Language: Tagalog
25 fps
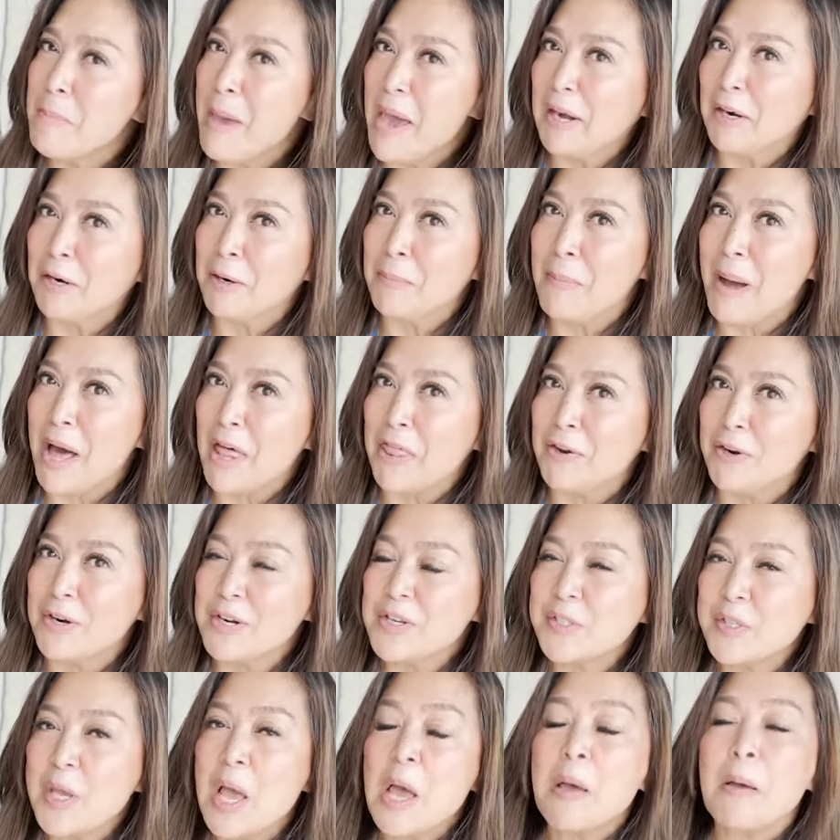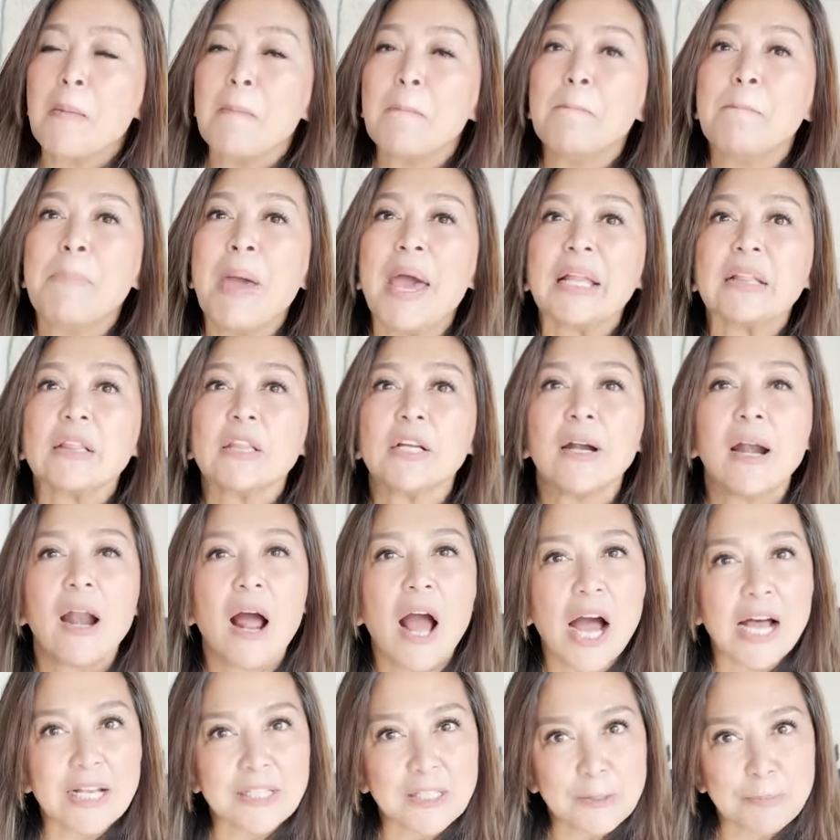better mothers, better
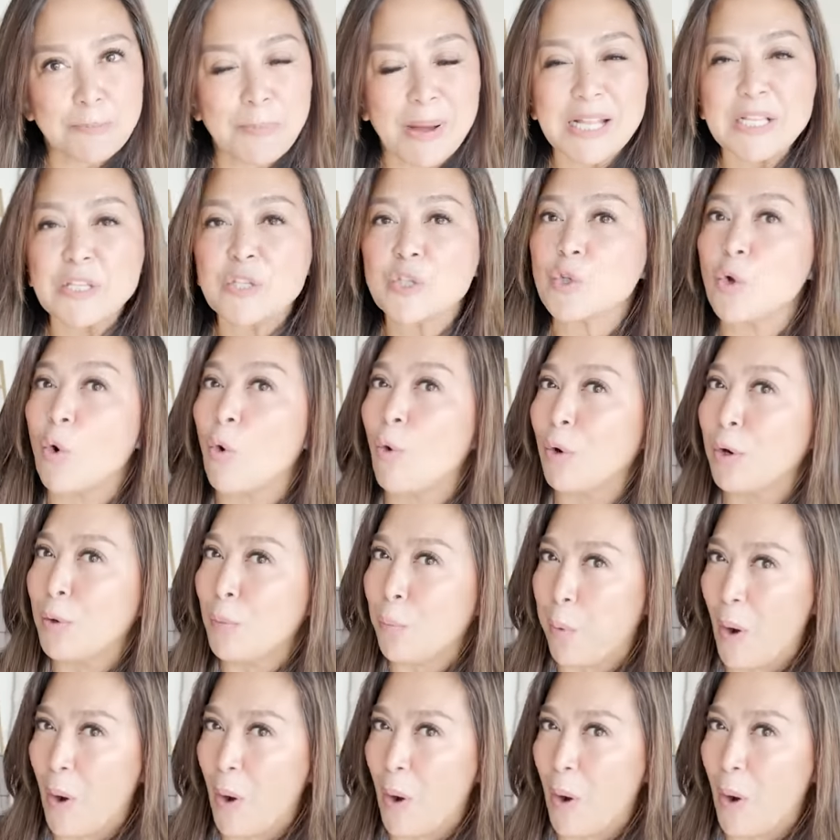husbands or